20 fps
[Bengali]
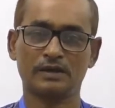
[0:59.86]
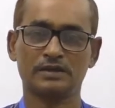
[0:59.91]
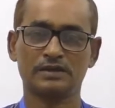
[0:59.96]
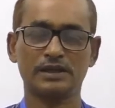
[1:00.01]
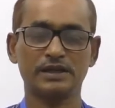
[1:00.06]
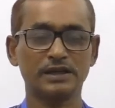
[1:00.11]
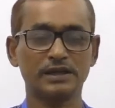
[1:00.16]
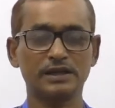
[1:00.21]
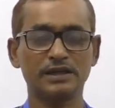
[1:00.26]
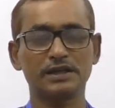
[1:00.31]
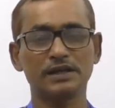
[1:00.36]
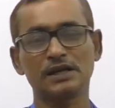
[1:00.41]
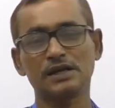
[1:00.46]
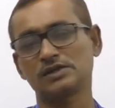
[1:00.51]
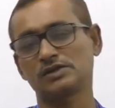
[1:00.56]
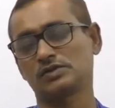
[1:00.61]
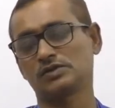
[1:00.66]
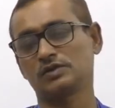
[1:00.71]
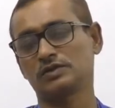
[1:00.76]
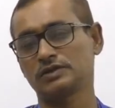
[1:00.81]
সেই
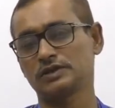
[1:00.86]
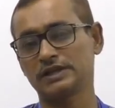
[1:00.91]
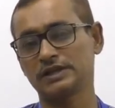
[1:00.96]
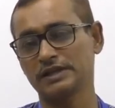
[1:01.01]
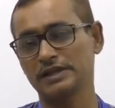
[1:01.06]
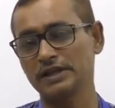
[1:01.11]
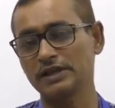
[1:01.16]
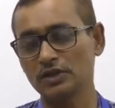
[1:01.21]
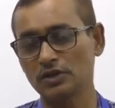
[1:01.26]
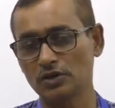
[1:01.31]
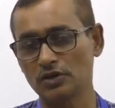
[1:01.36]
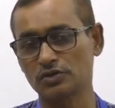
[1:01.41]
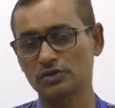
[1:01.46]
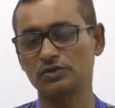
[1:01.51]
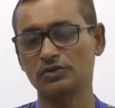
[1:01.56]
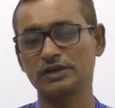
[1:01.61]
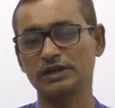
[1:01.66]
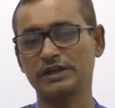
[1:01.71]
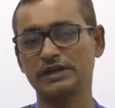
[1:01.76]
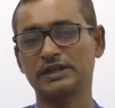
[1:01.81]
ইতিহাস হলো যে এই
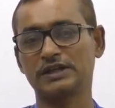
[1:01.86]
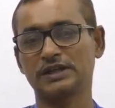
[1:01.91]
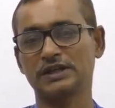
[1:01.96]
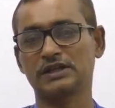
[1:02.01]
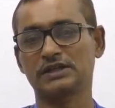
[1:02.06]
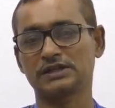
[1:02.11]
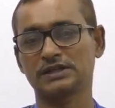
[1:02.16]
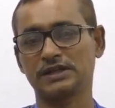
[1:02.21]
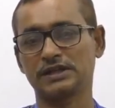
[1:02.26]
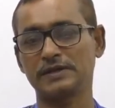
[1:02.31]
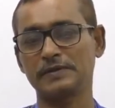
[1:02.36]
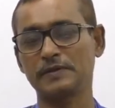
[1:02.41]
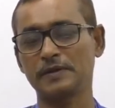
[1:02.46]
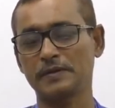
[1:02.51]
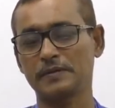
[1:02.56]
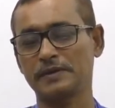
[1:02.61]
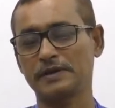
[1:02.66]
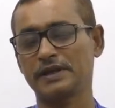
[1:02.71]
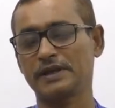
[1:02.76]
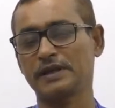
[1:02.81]
দর্শনের ইতিহাস
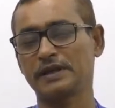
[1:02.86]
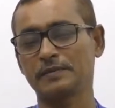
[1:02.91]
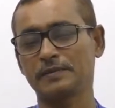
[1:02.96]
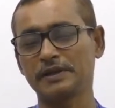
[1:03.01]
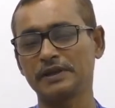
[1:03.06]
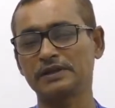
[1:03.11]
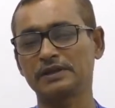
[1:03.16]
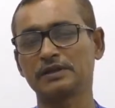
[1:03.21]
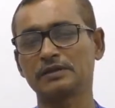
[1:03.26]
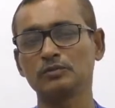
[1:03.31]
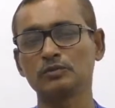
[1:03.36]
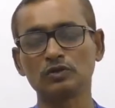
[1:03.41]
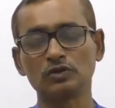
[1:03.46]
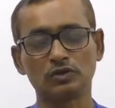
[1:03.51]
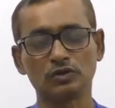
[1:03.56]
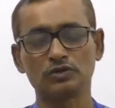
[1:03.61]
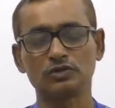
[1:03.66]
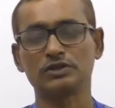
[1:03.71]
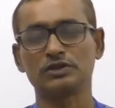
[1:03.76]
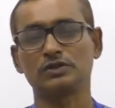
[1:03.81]
কিভাবে এর ভিত্তিমূল
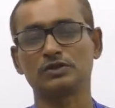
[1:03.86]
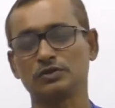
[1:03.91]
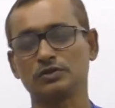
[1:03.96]
রচিত